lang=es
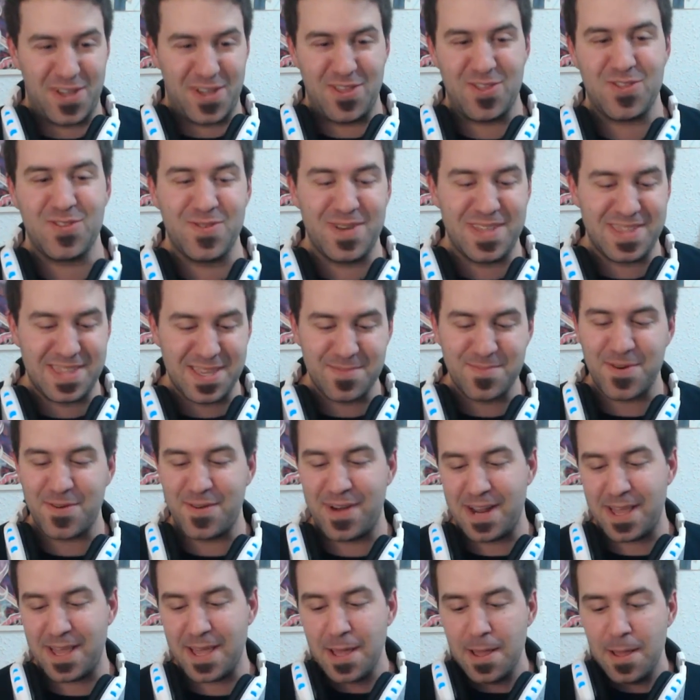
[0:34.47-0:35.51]
porque no tuve tiempo,
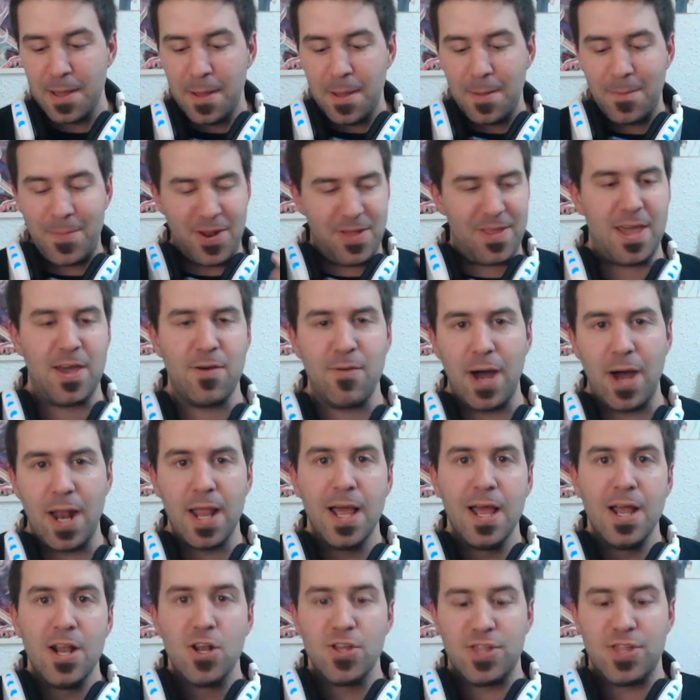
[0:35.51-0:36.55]
¿vale? Pero da
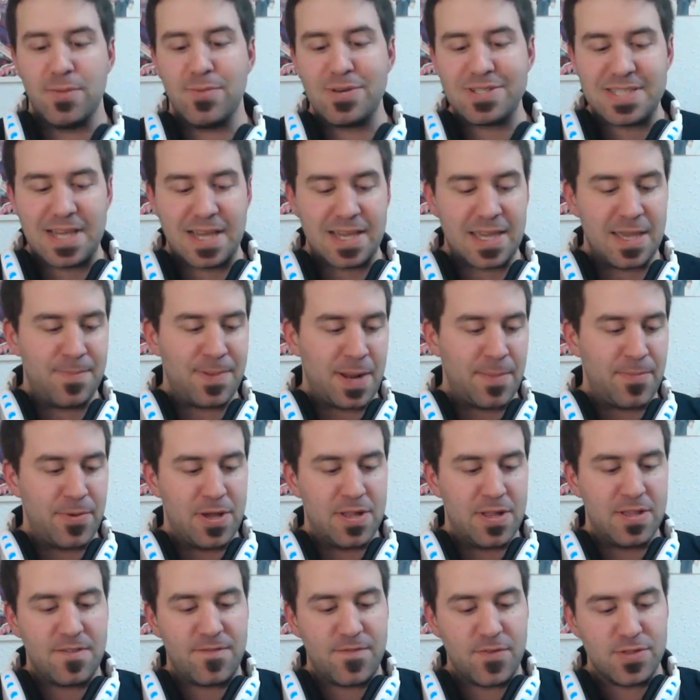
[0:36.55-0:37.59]
igual. Lo tenemos ya aquí para
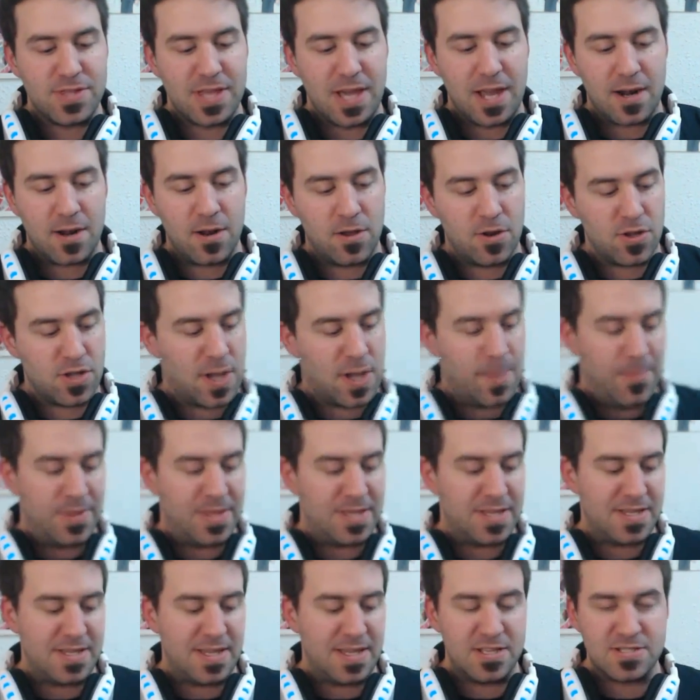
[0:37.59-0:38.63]
poder disfrutarlo. Los
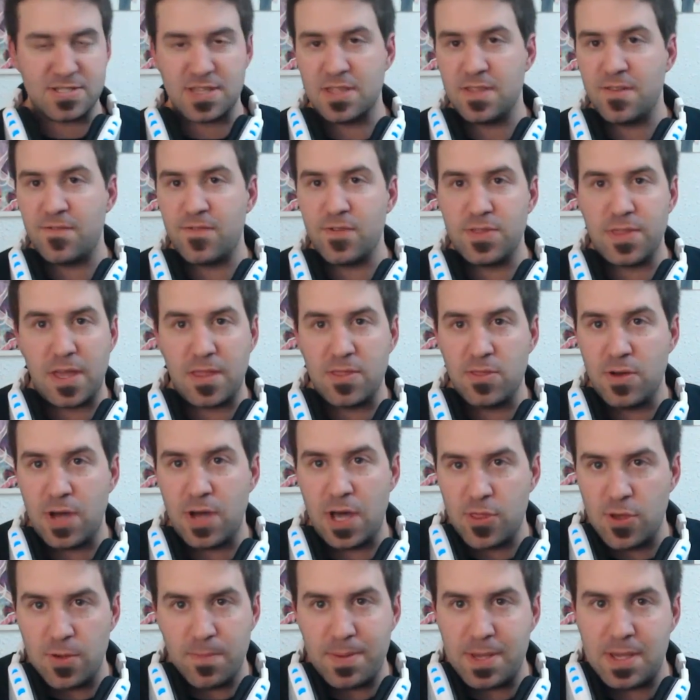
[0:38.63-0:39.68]
japoneses ya lo están disfrutando
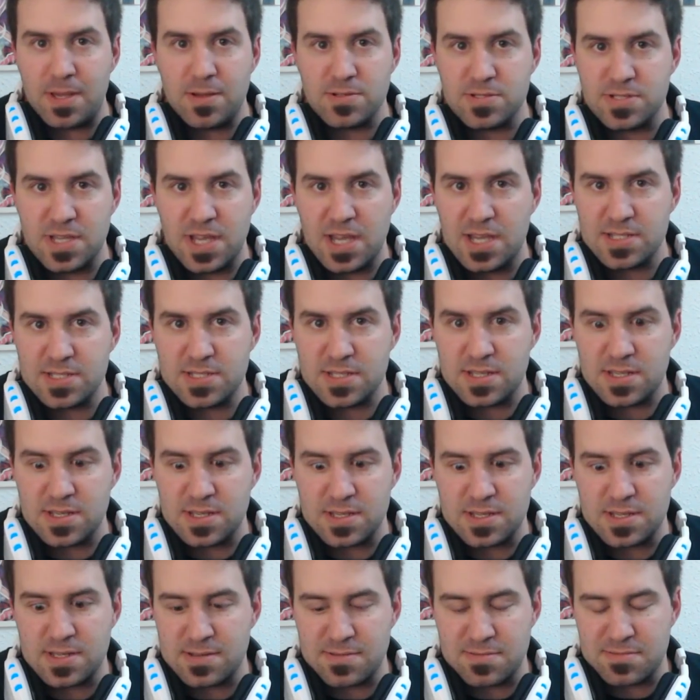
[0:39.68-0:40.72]
a tope, o sea,
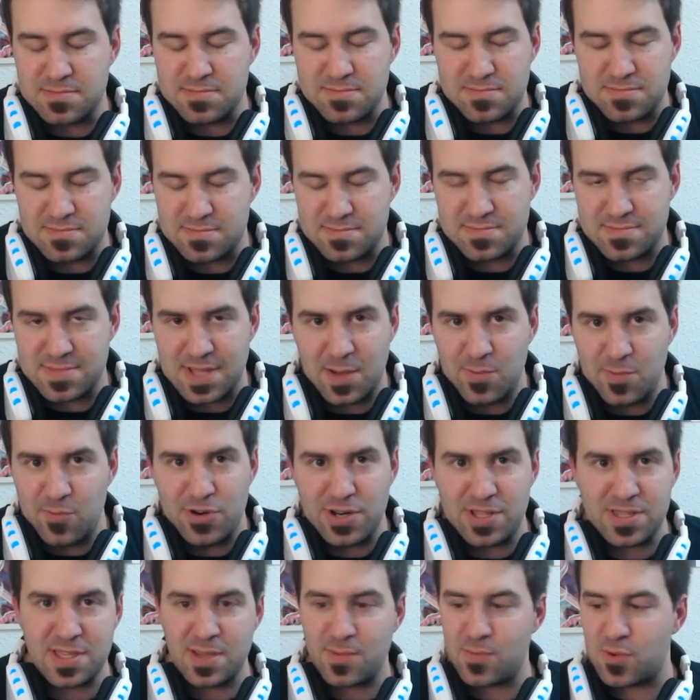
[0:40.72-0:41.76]
se... a
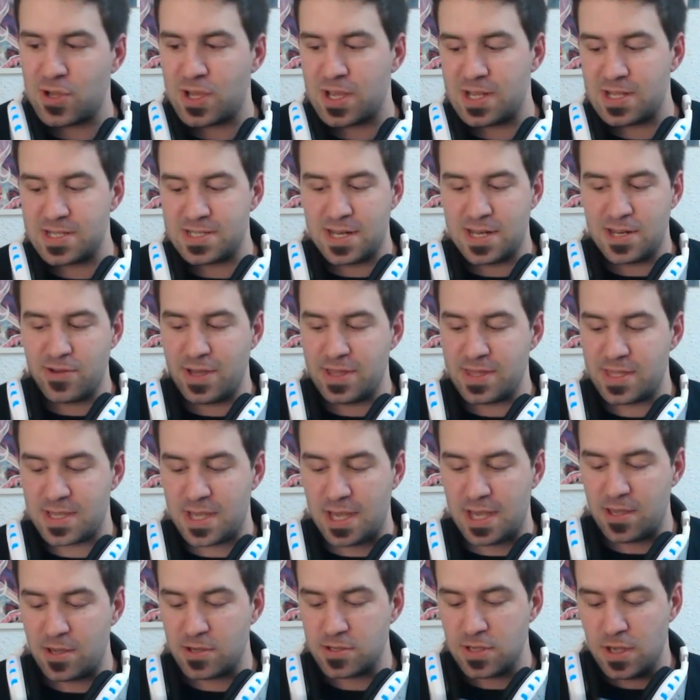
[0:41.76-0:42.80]
muerte, porque salió
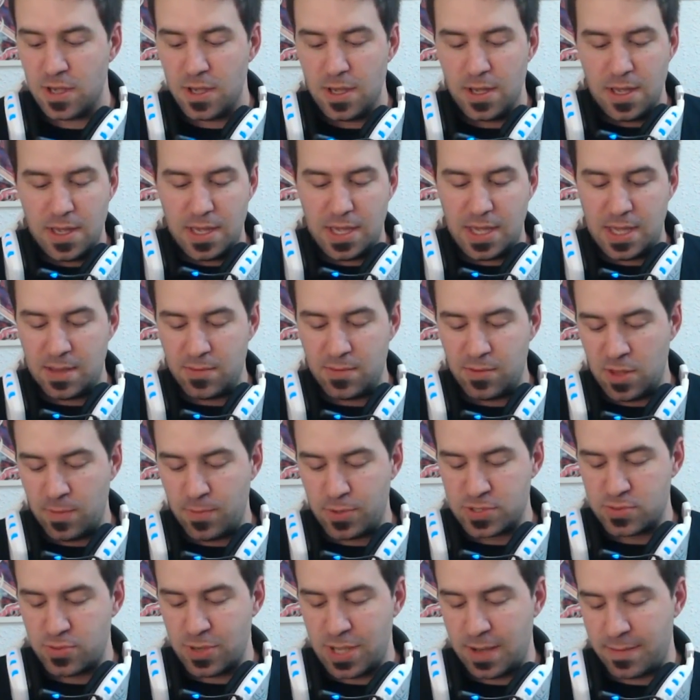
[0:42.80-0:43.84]
antes a ellos. Y
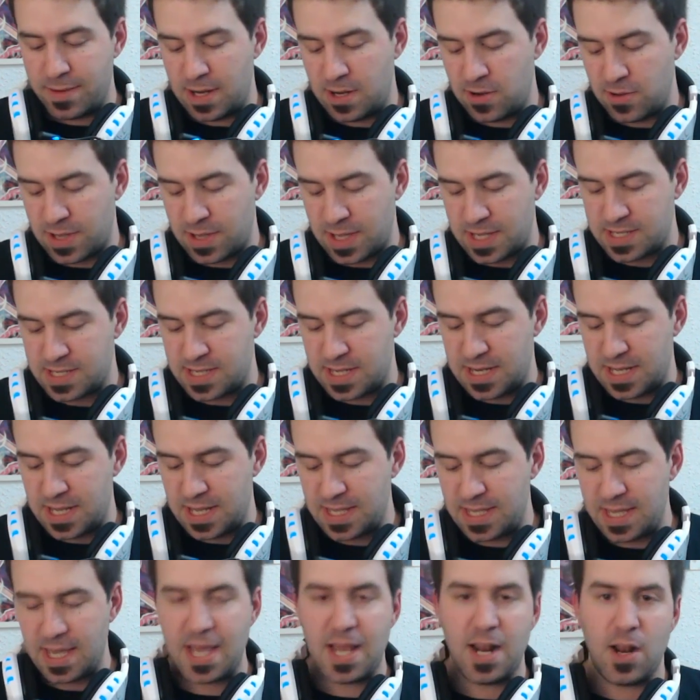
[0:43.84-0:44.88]
bueno, pues voy a abrir lo que
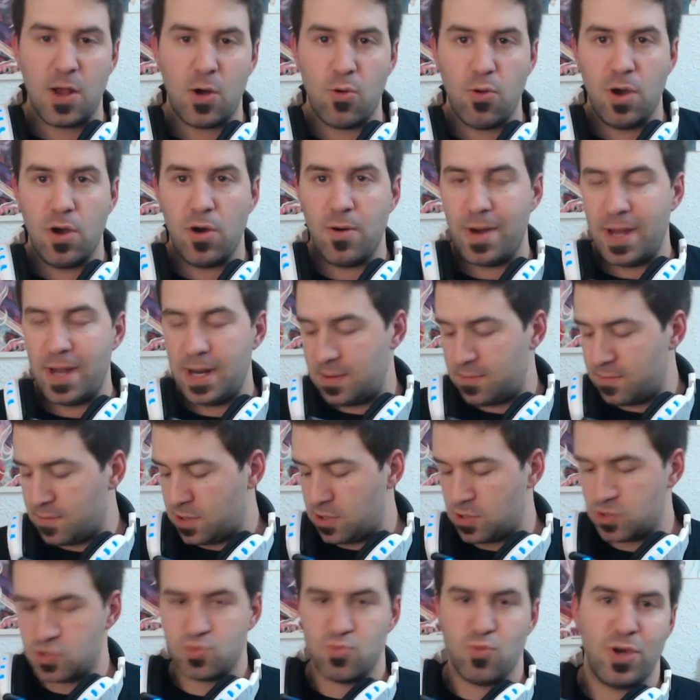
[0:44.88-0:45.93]
sería ya el juego, ¿vale?
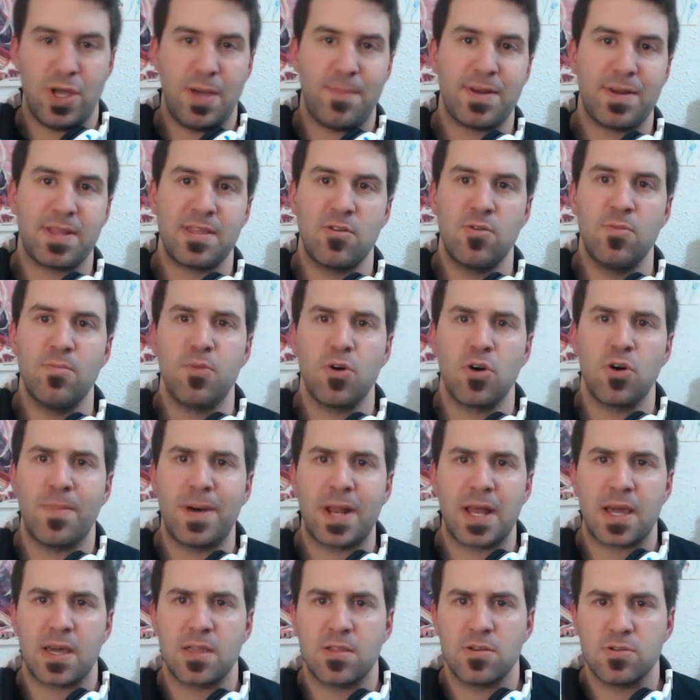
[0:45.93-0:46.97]
Bueno, voy a apartar un poco
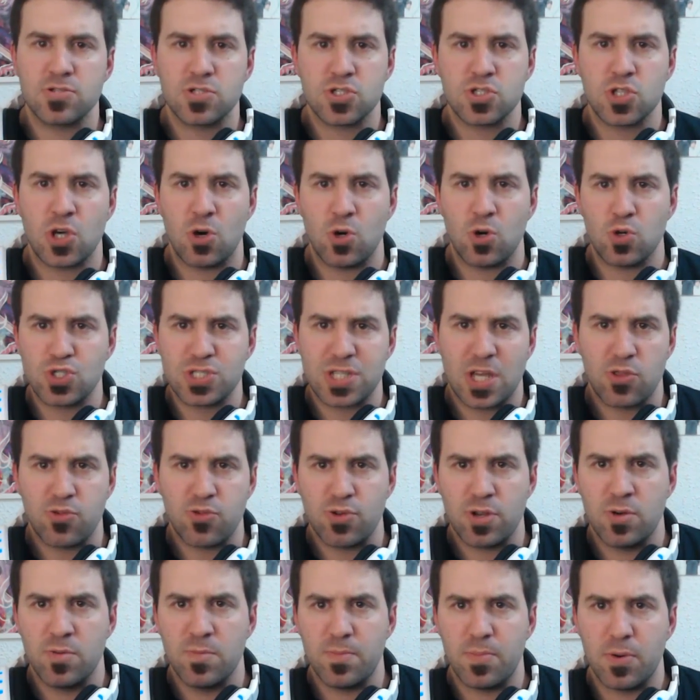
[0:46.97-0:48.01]
para que no os,
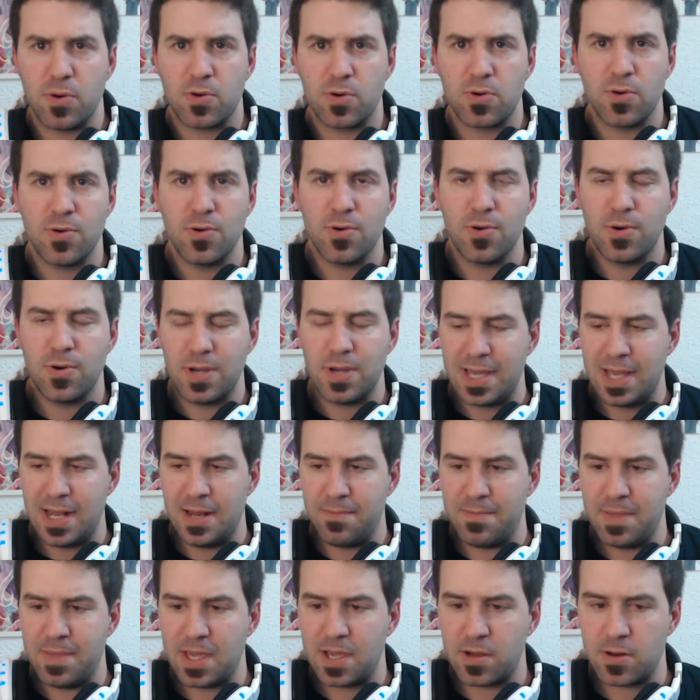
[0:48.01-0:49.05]
sature un poco
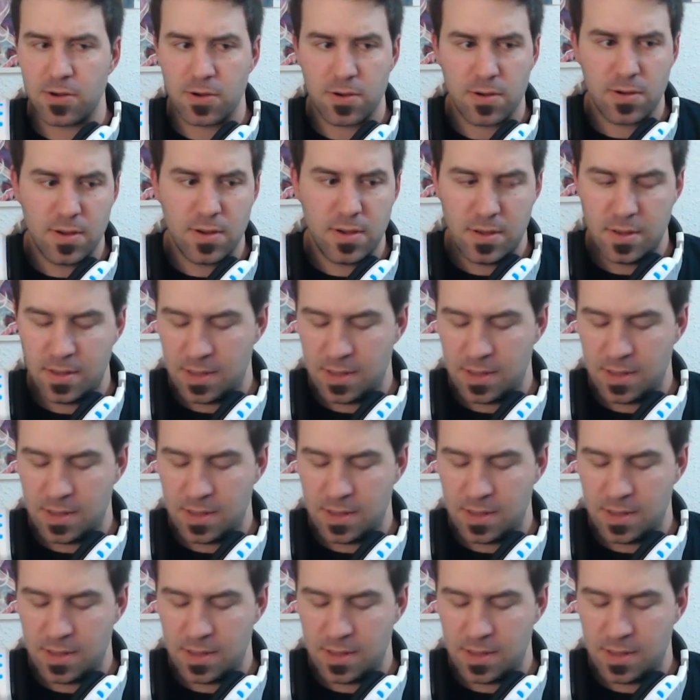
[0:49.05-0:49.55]
el micro,